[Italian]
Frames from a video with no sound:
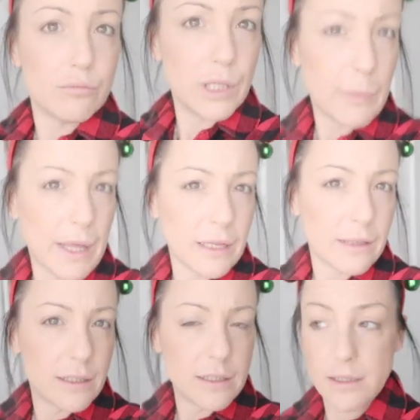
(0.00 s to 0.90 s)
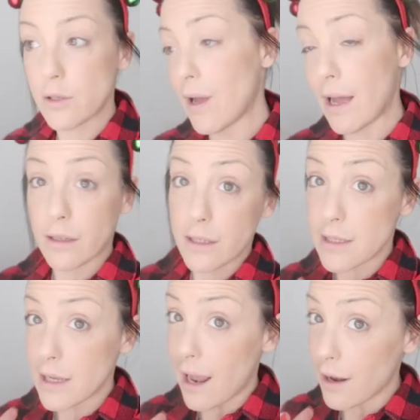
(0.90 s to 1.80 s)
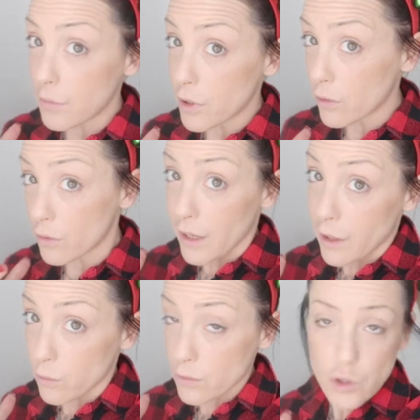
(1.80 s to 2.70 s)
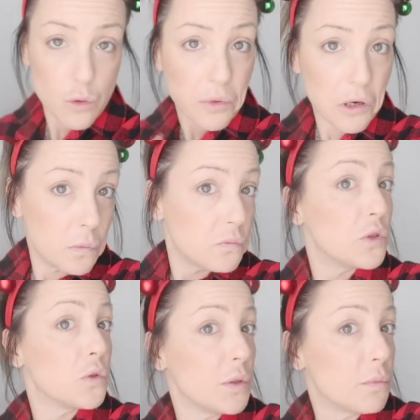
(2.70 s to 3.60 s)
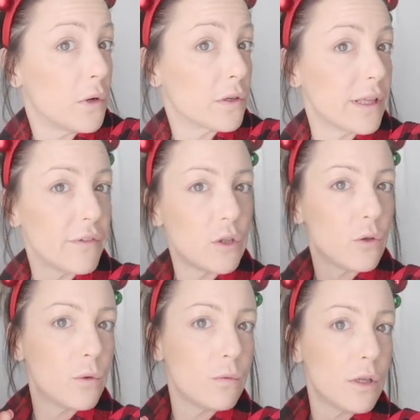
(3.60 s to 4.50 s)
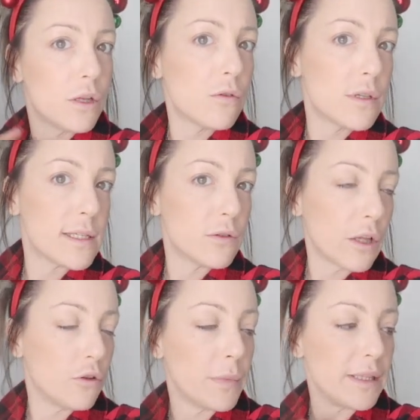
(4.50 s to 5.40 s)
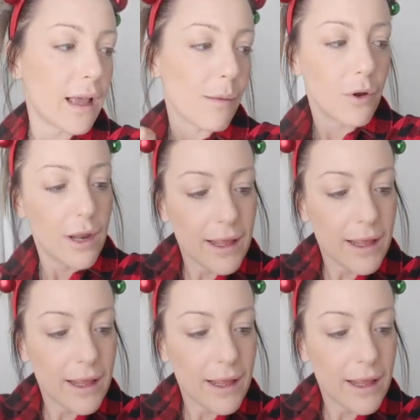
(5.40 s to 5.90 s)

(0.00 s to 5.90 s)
tema natalizio anche se l'albero non è rosso però non importa avendo le unghie rosse ho detto mettiamo